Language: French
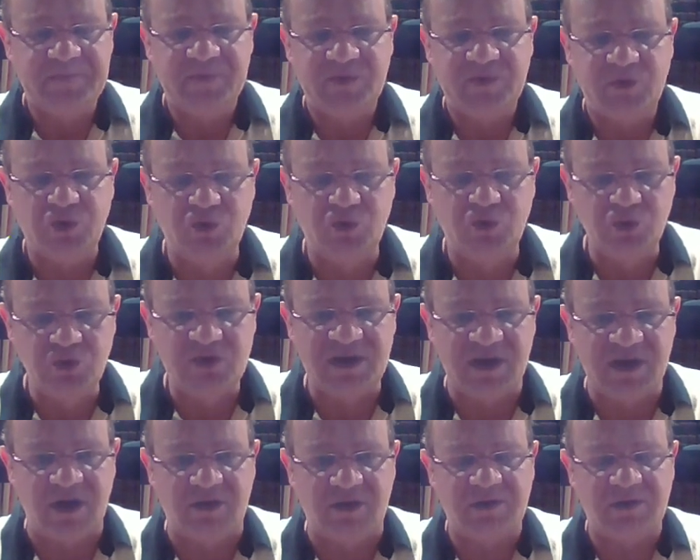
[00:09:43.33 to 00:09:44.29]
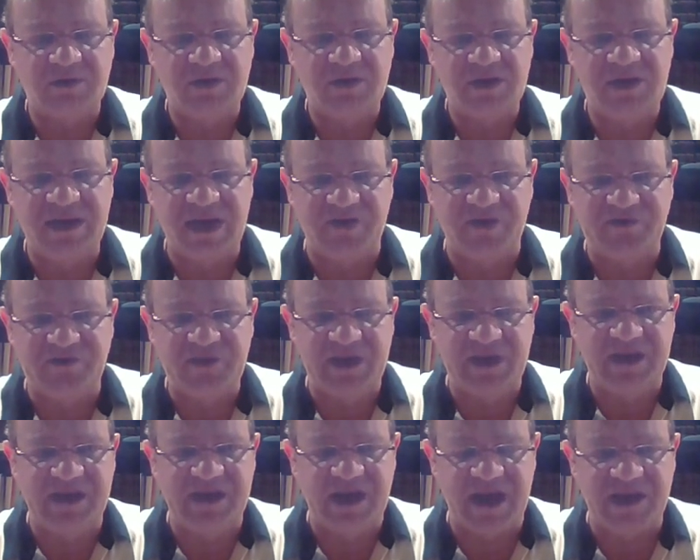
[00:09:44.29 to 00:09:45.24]
de 12 ans qui a
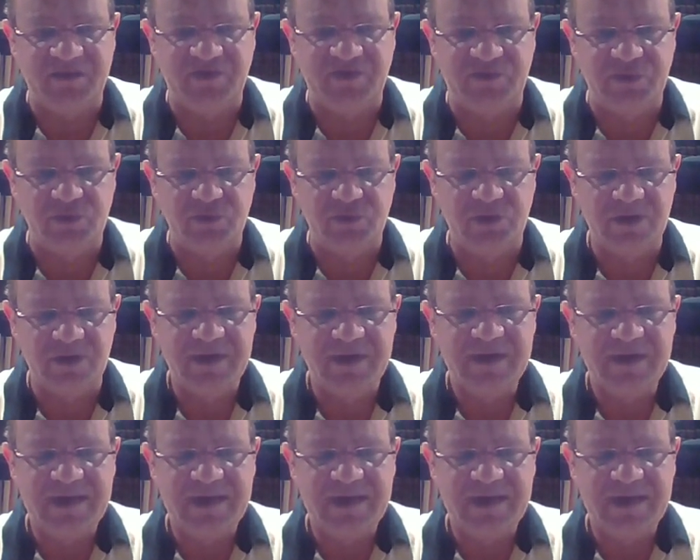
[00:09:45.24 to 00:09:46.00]
fait un vœu,